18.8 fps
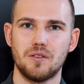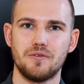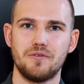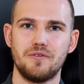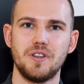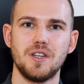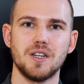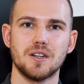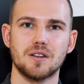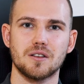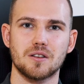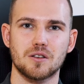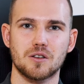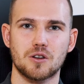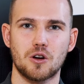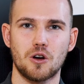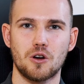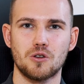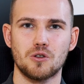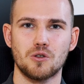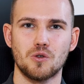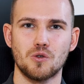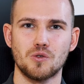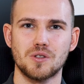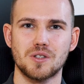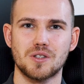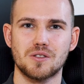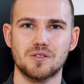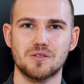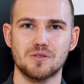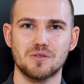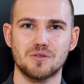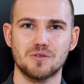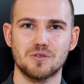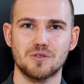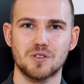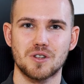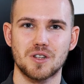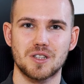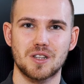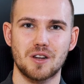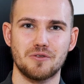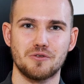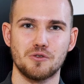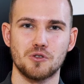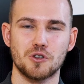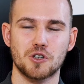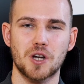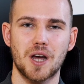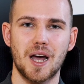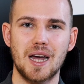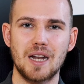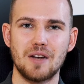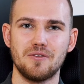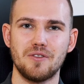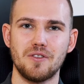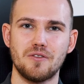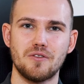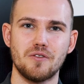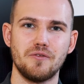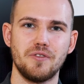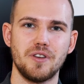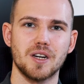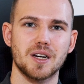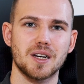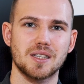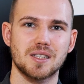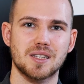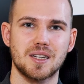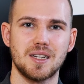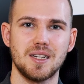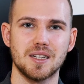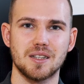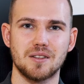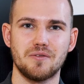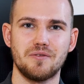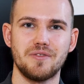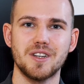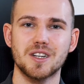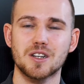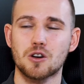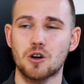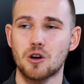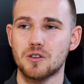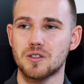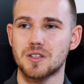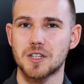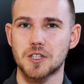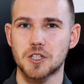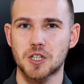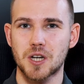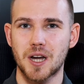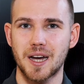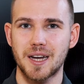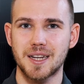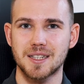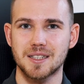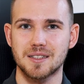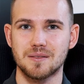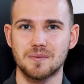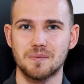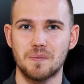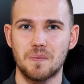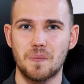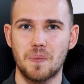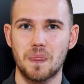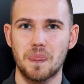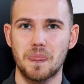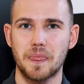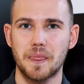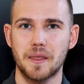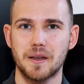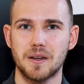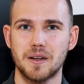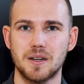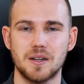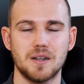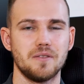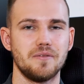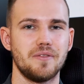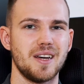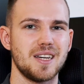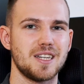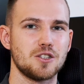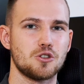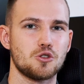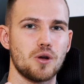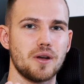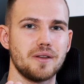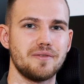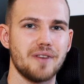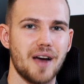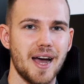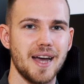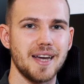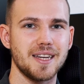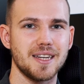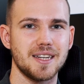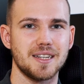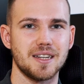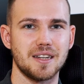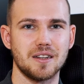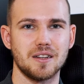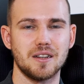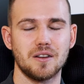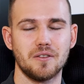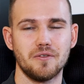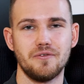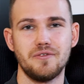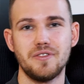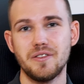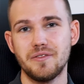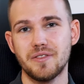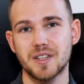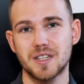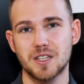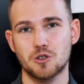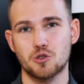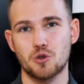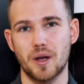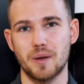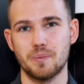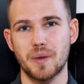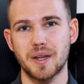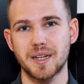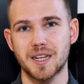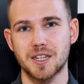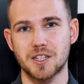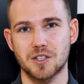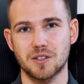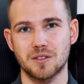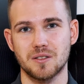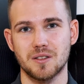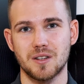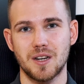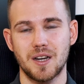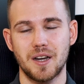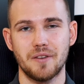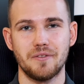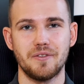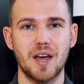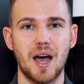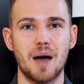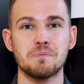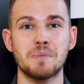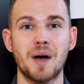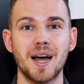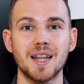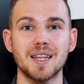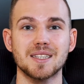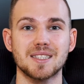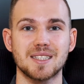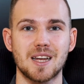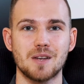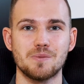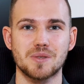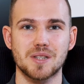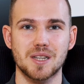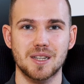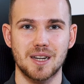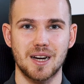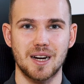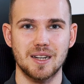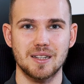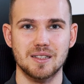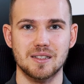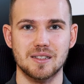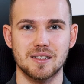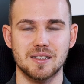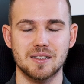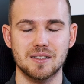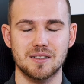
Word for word: Wir können uns dafür entscheiden, wie viel wir riskieren. Wir können entscheiden, welchen Trade wir eingehen, wie wir den Trade managen. Wir haben alles selbst in der Hand.